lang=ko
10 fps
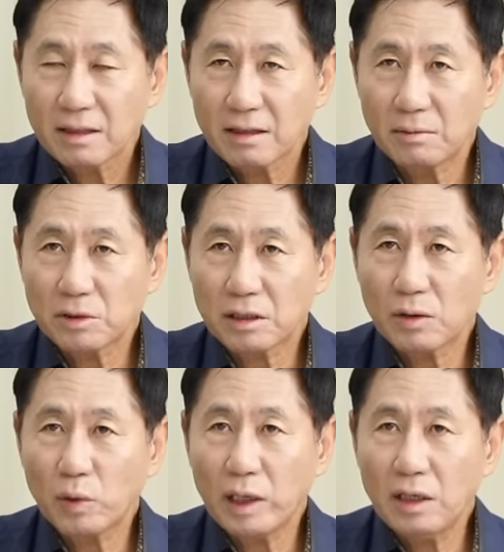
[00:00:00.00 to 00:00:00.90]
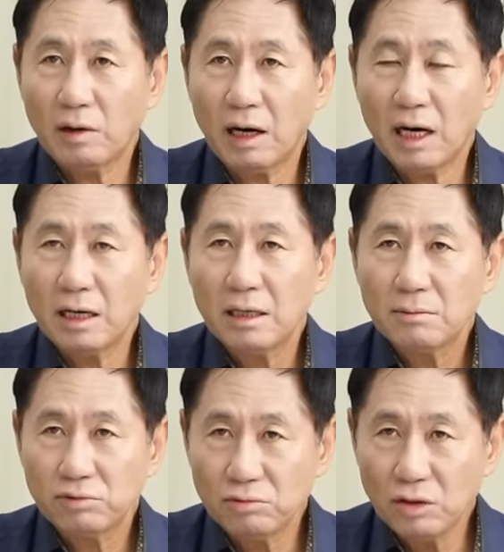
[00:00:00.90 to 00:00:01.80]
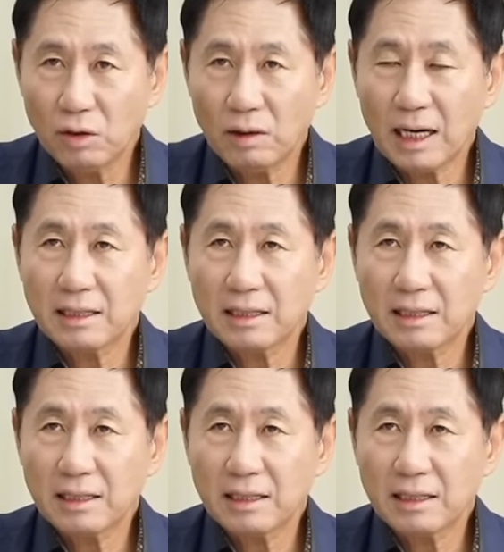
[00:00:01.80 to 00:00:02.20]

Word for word: 엄청난 회의와 분노와